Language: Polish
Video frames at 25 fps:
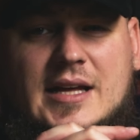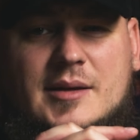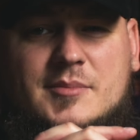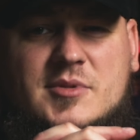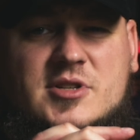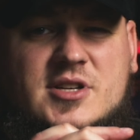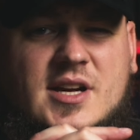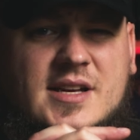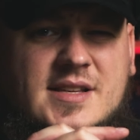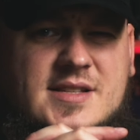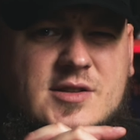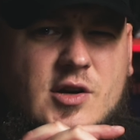
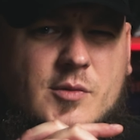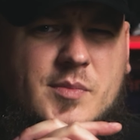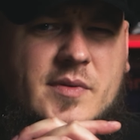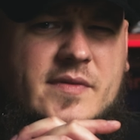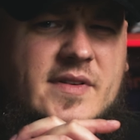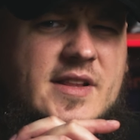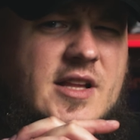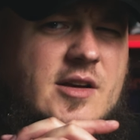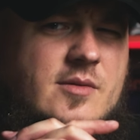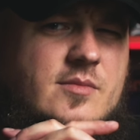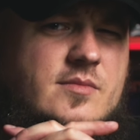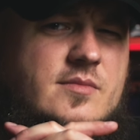Mieszkańcy
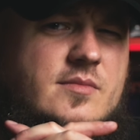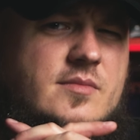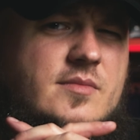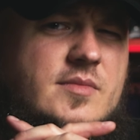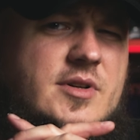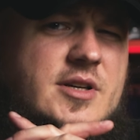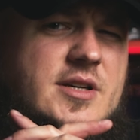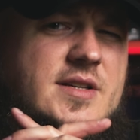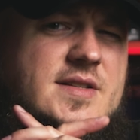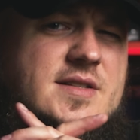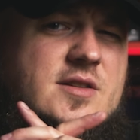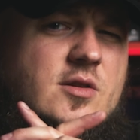
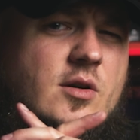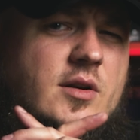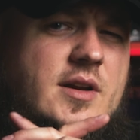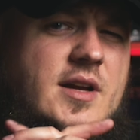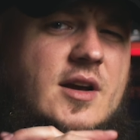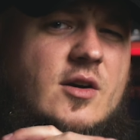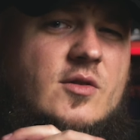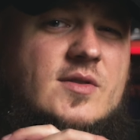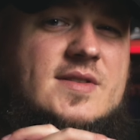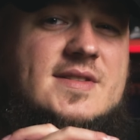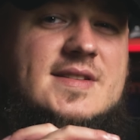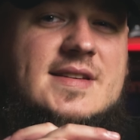opowiadają
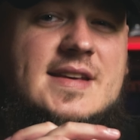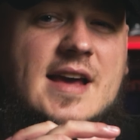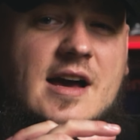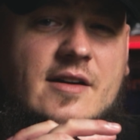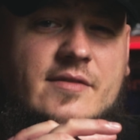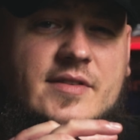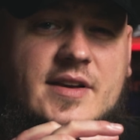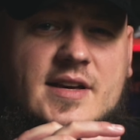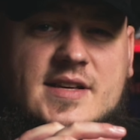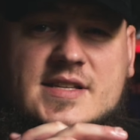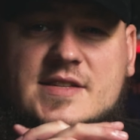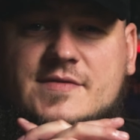historię o
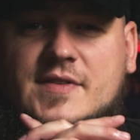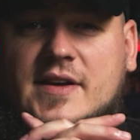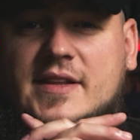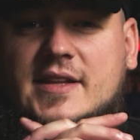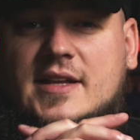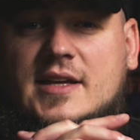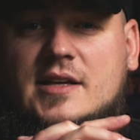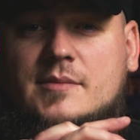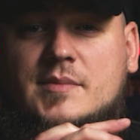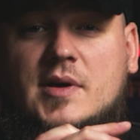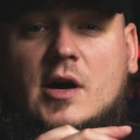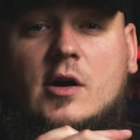zjawie
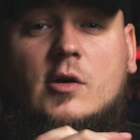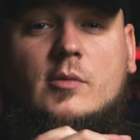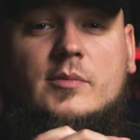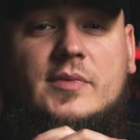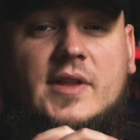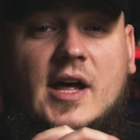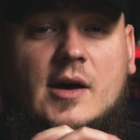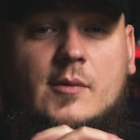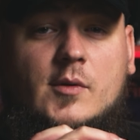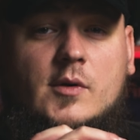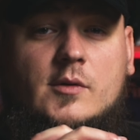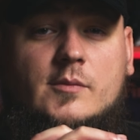zwanej
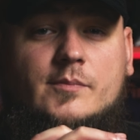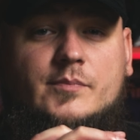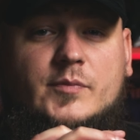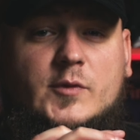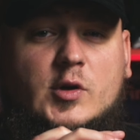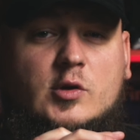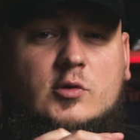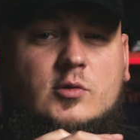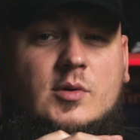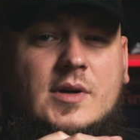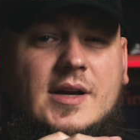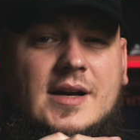Białą Damą,
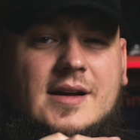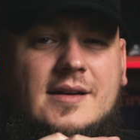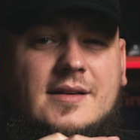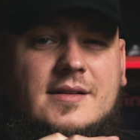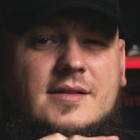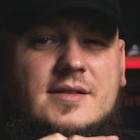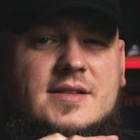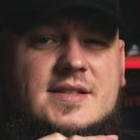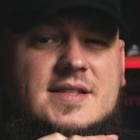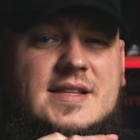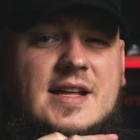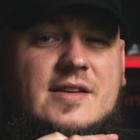
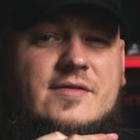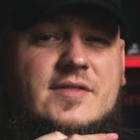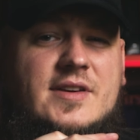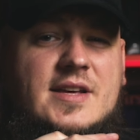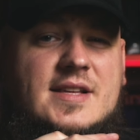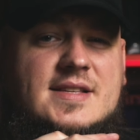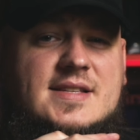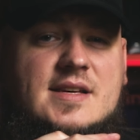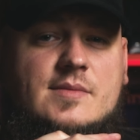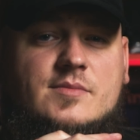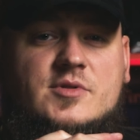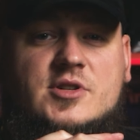która
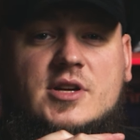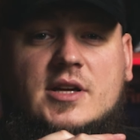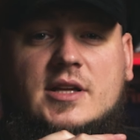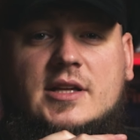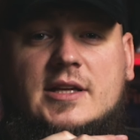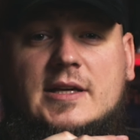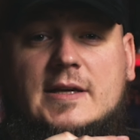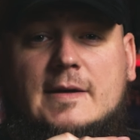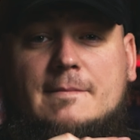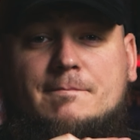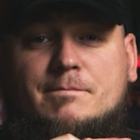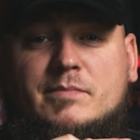nawiedza
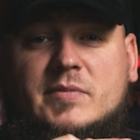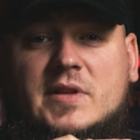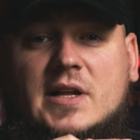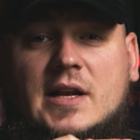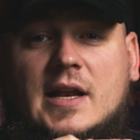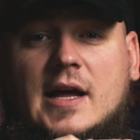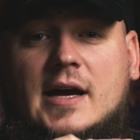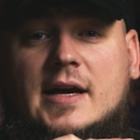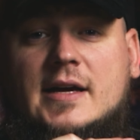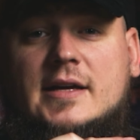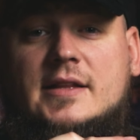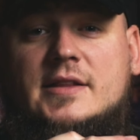brzegi
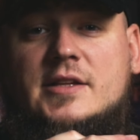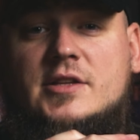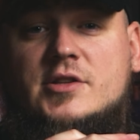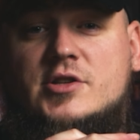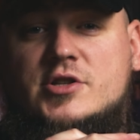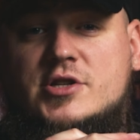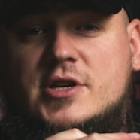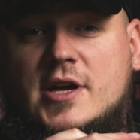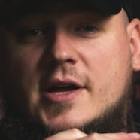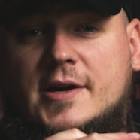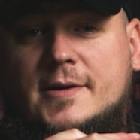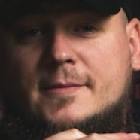Lac
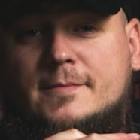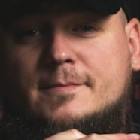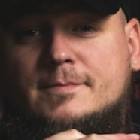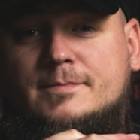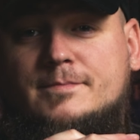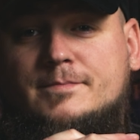d'Insher.